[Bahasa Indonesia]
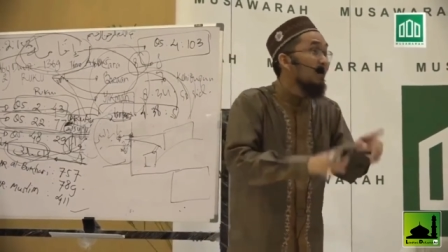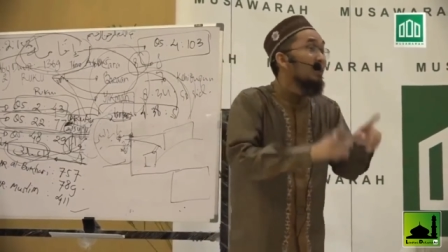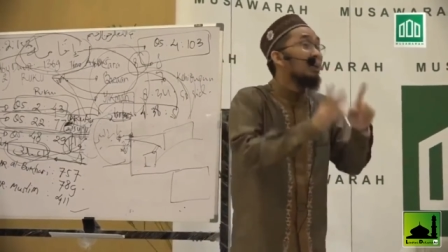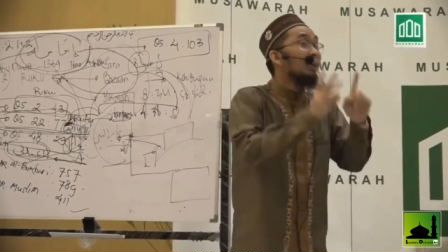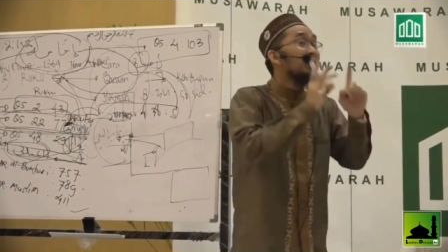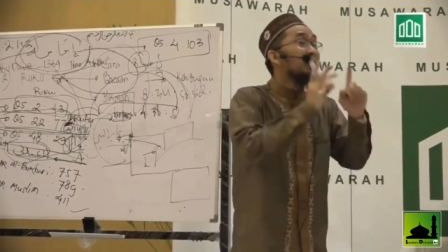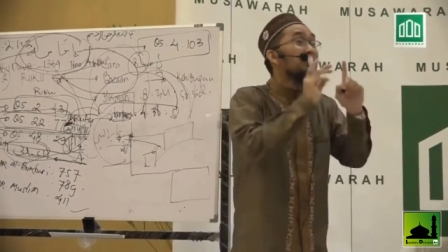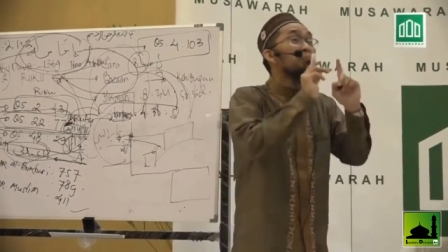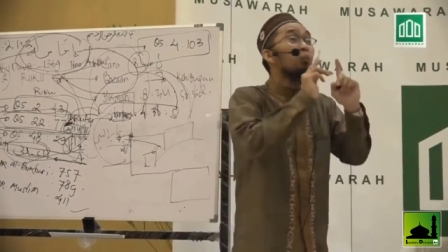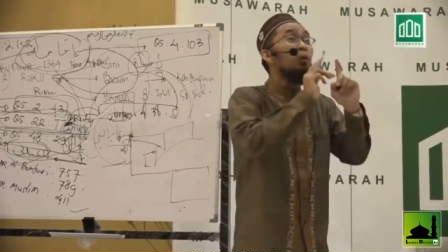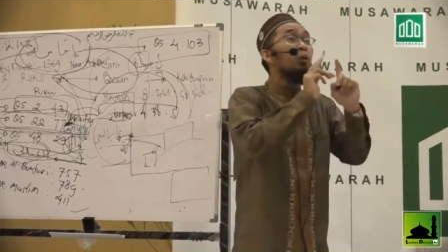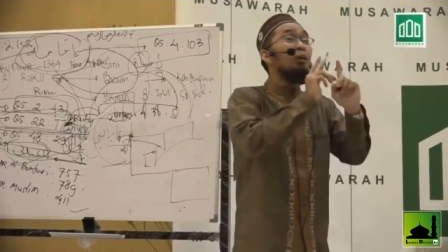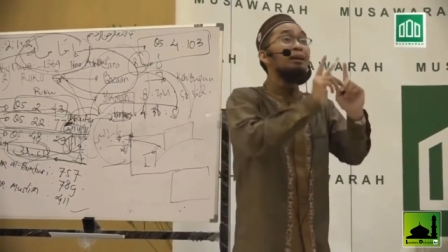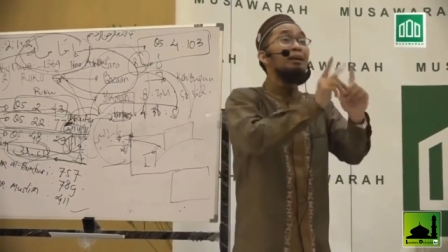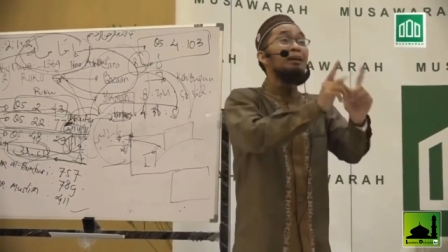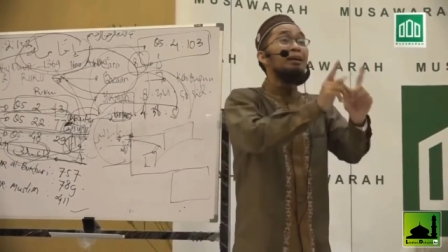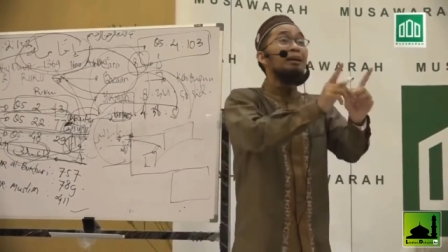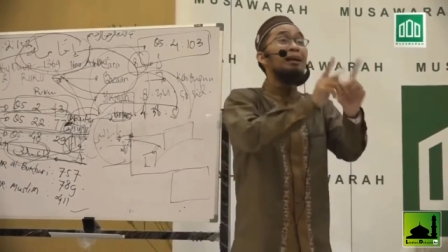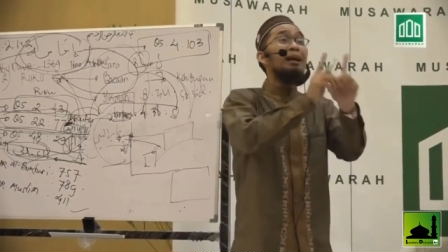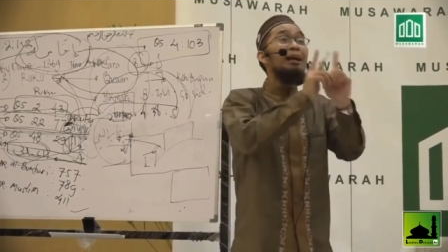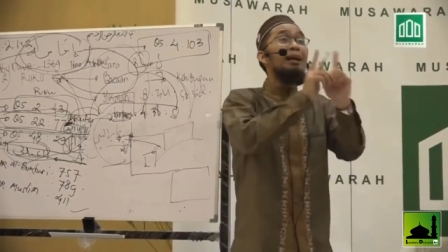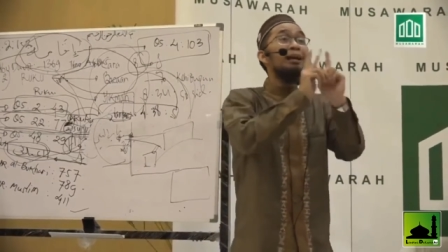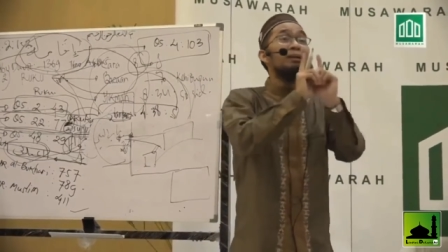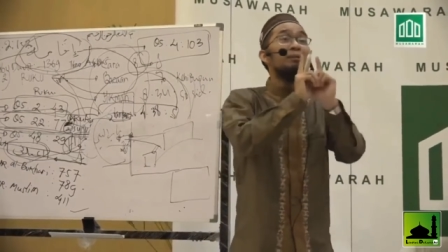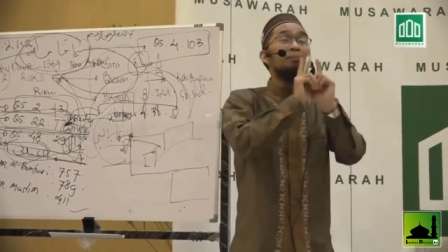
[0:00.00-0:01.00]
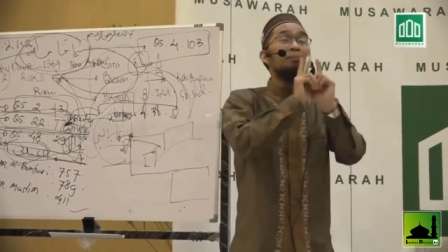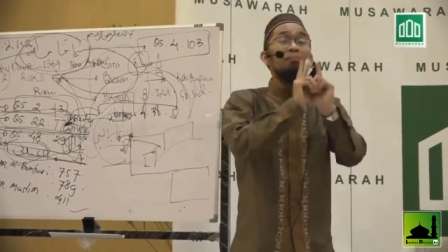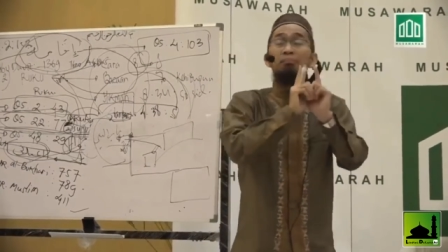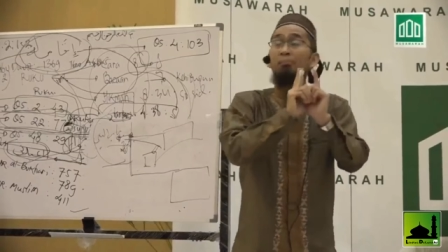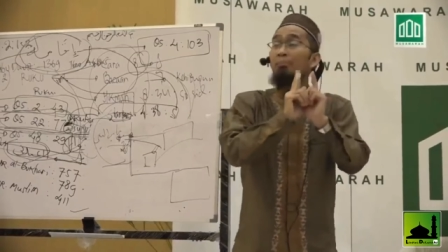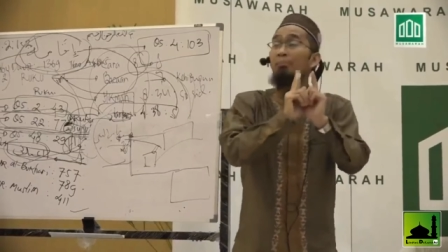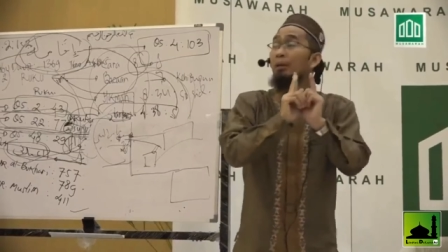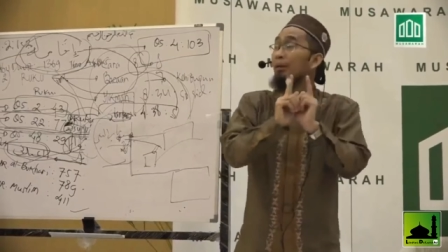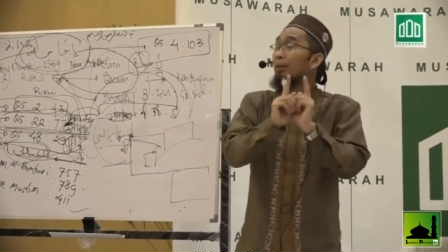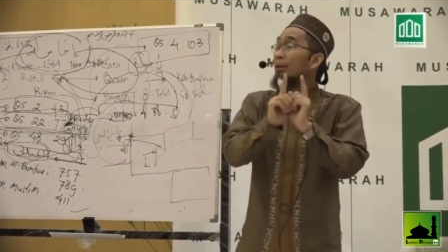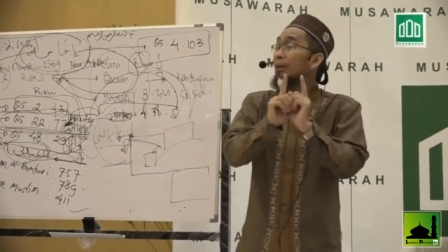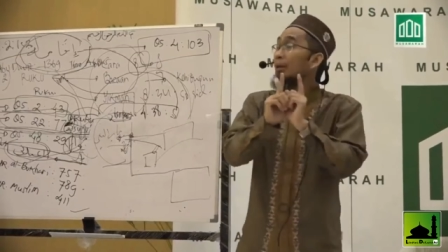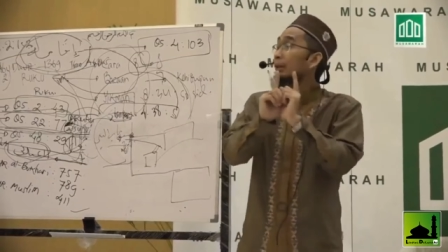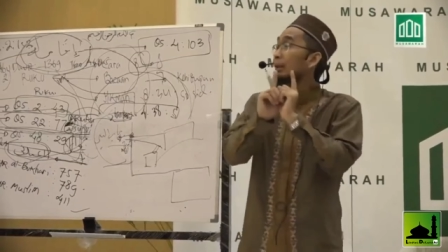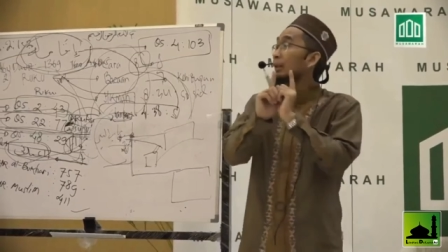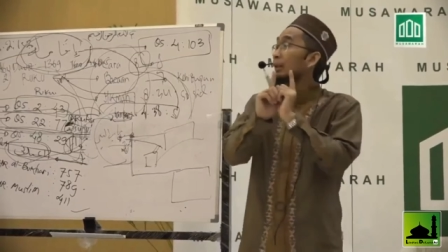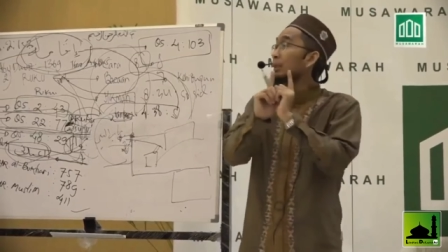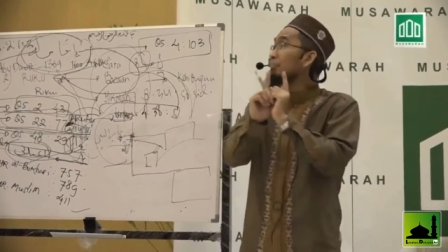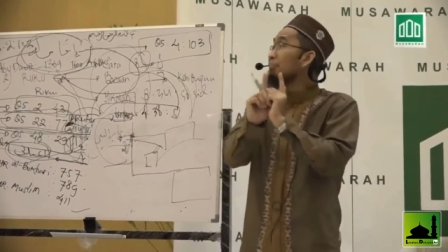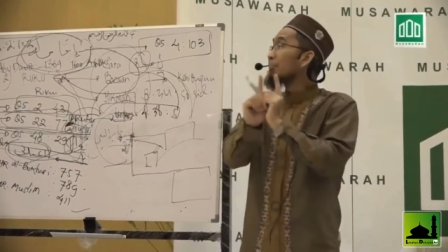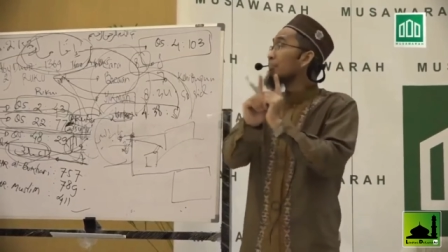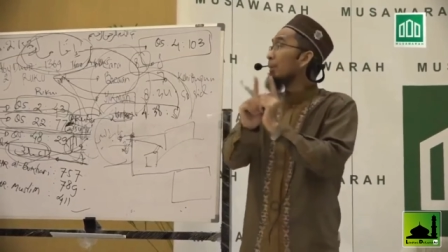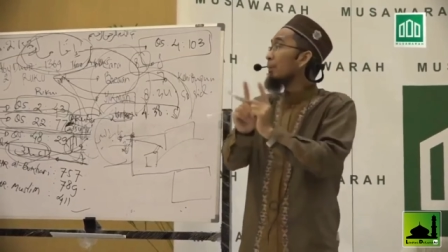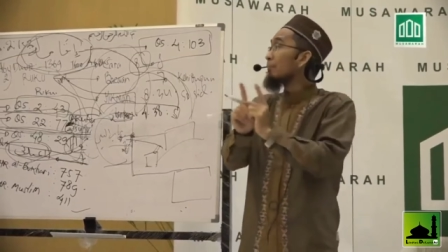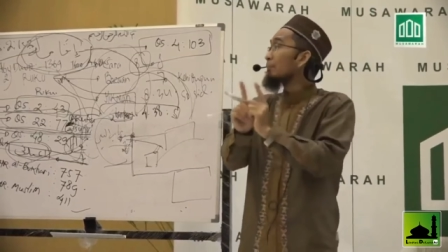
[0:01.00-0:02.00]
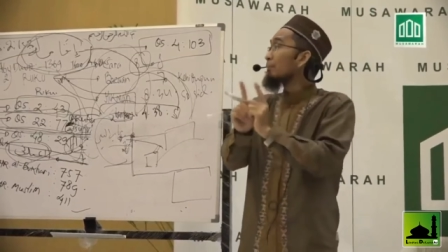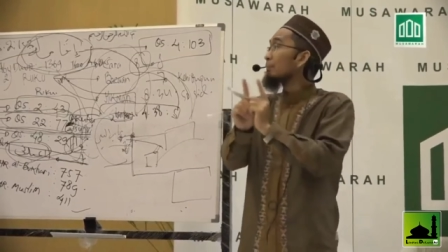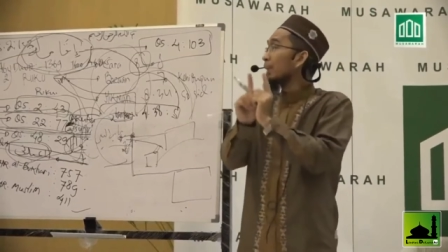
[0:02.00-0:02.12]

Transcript: kebolehan berimam